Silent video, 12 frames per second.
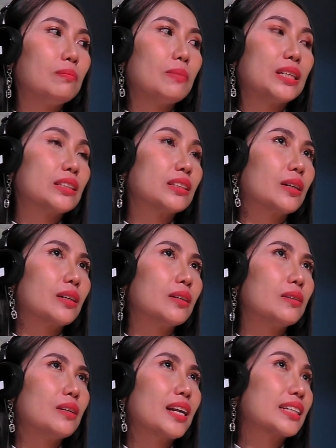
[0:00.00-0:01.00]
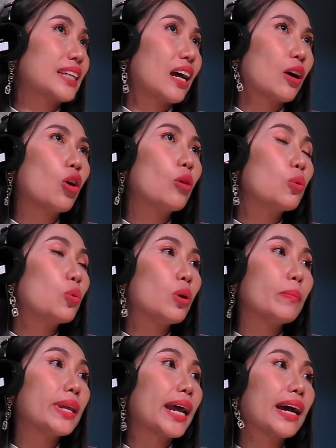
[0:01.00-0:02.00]
มันจะรักษาครอบครัว
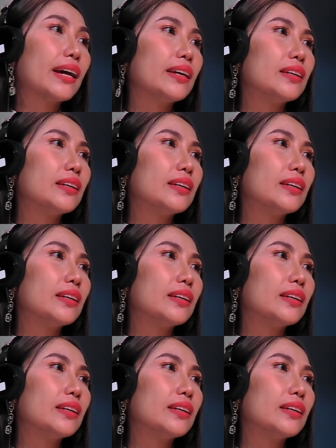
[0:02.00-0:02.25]
ไม่ได้